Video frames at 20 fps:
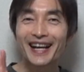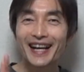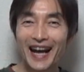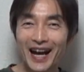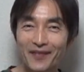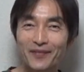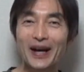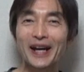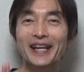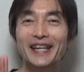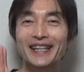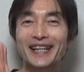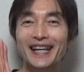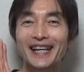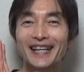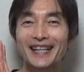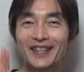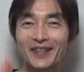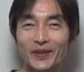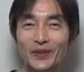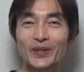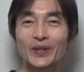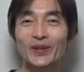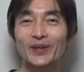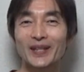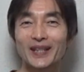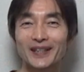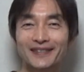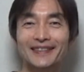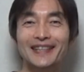構えで臨
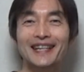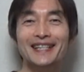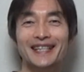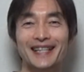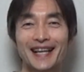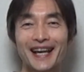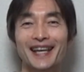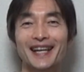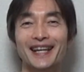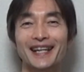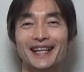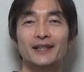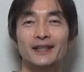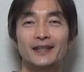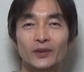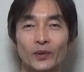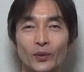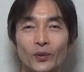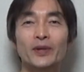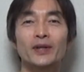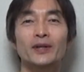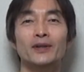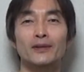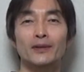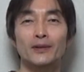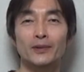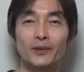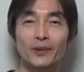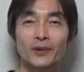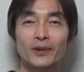んでください TOEIC
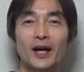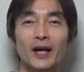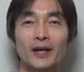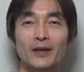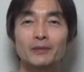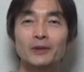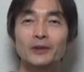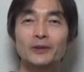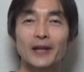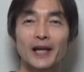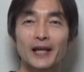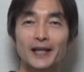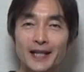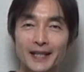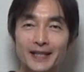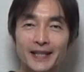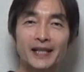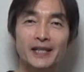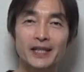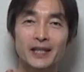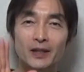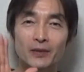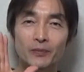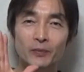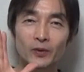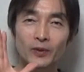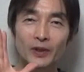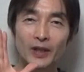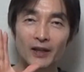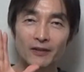の読解問題優しい
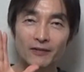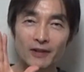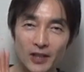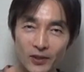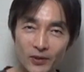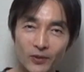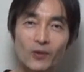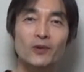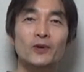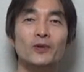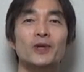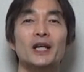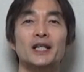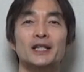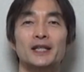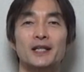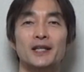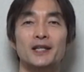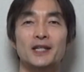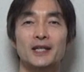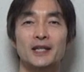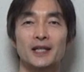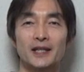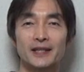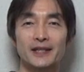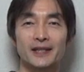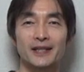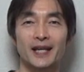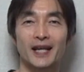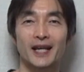問題はすごく優しいで
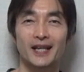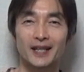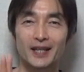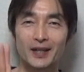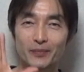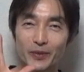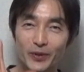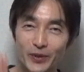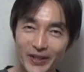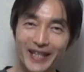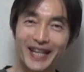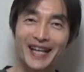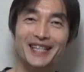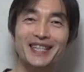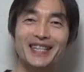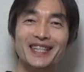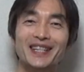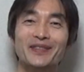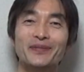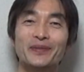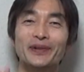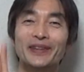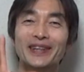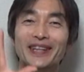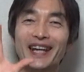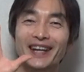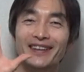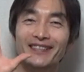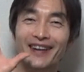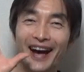すで難しい問
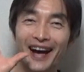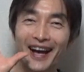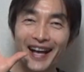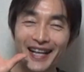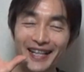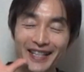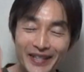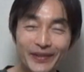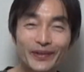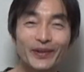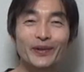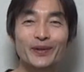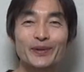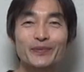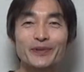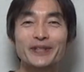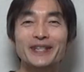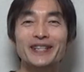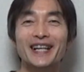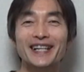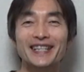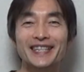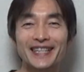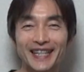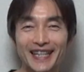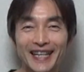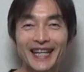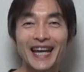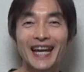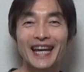題はすごく難し
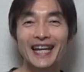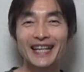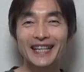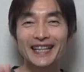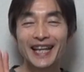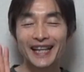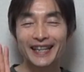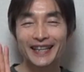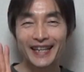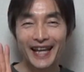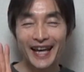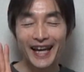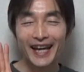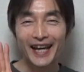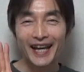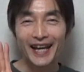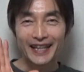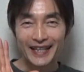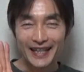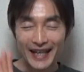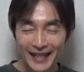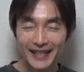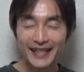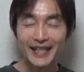いなんで優